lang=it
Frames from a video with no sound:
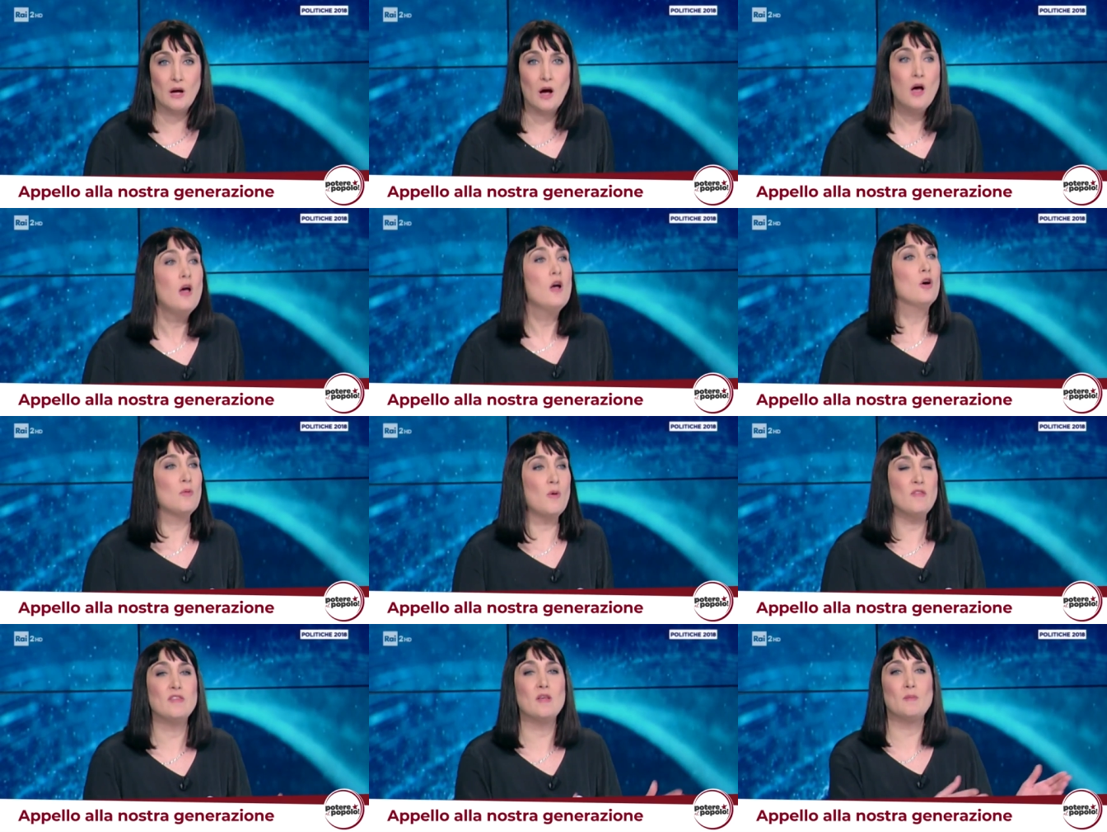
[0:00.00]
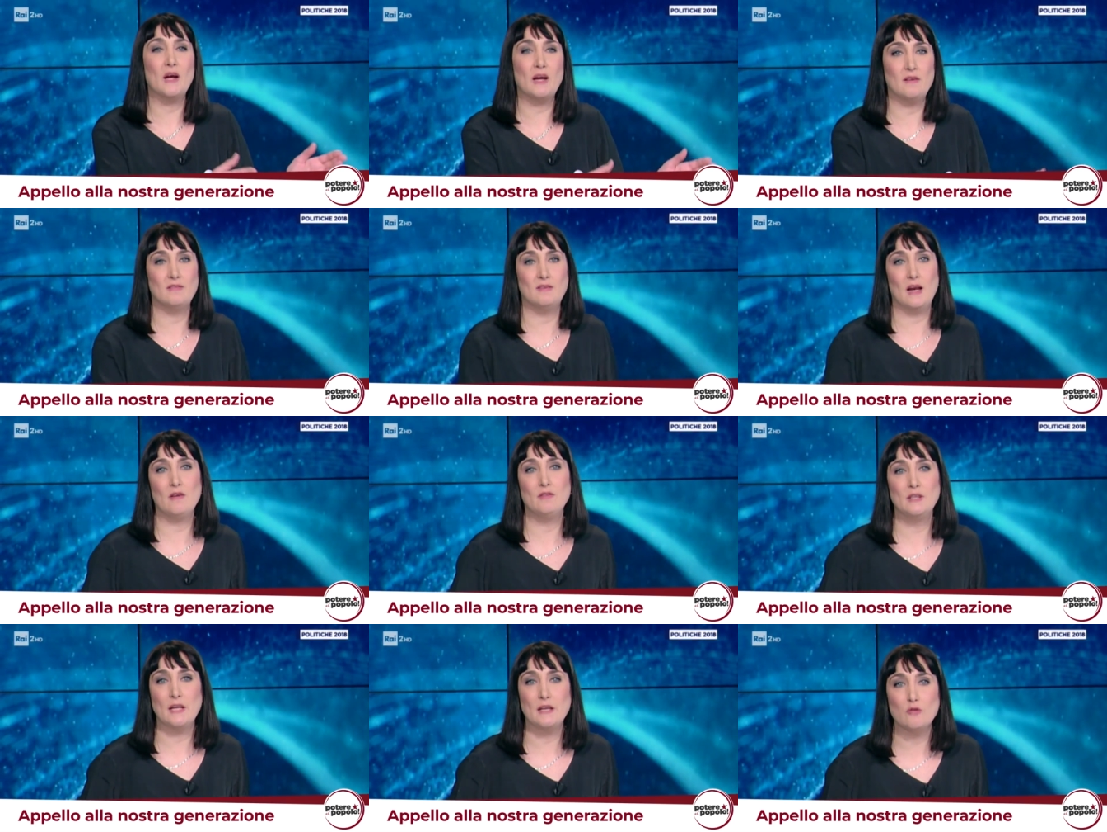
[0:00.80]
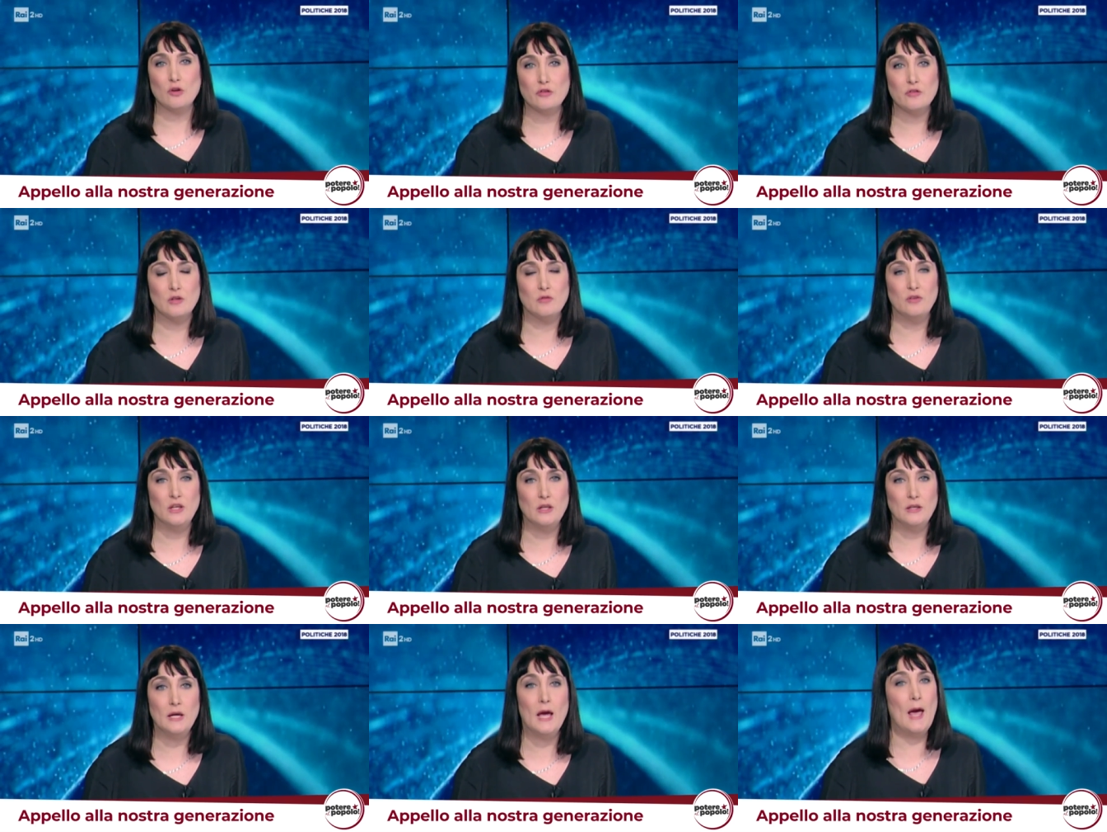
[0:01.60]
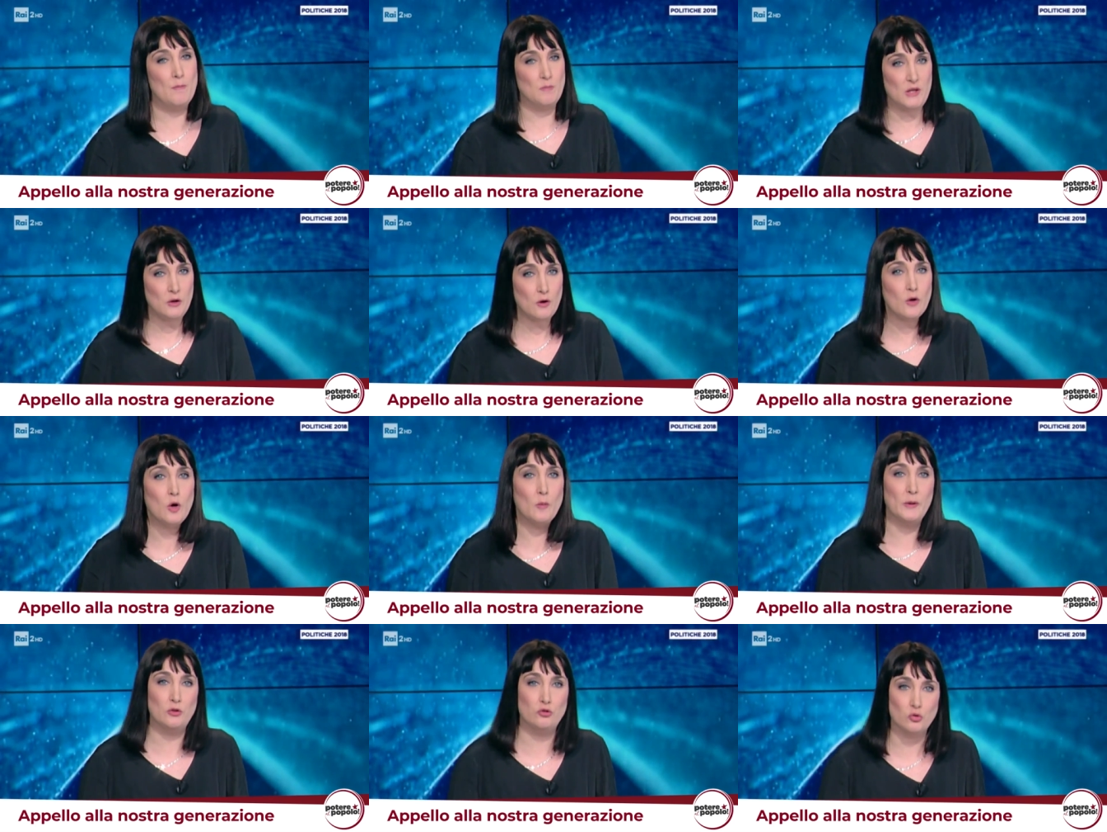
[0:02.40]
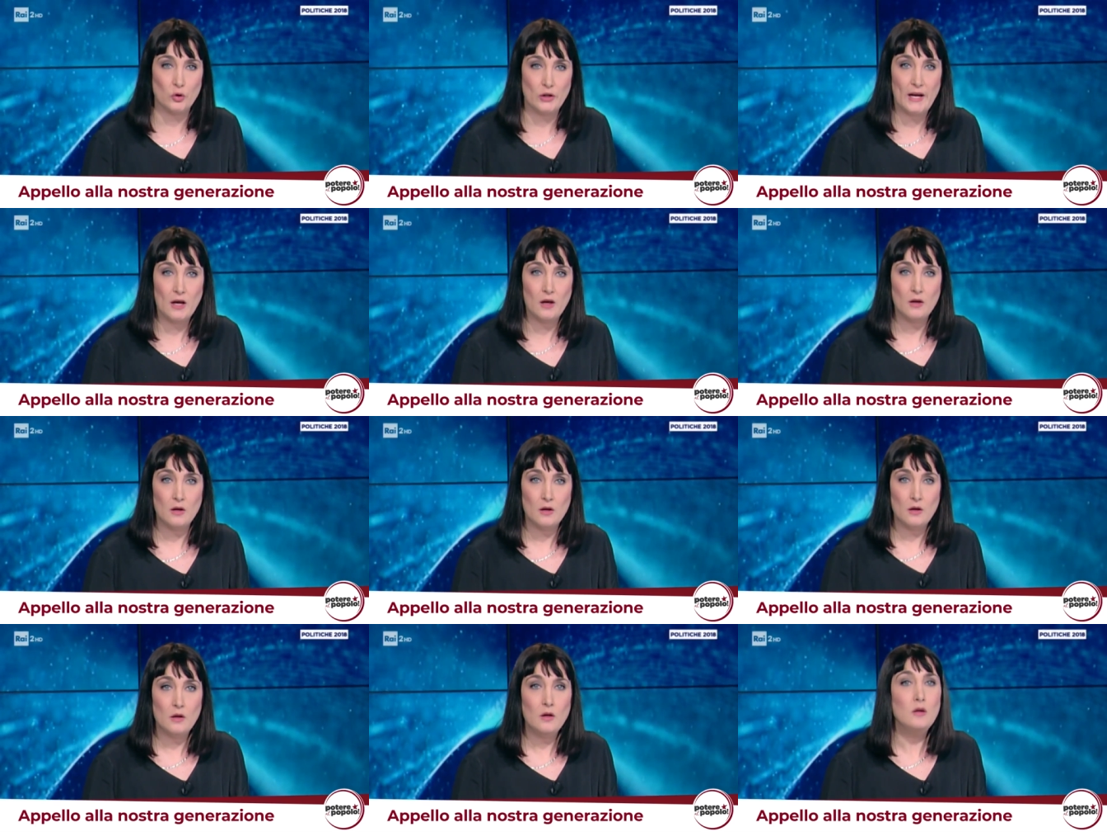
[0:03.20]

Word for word: vita? Come vi sembra che sia la vita dei vostri figli? È migliore o peggiore?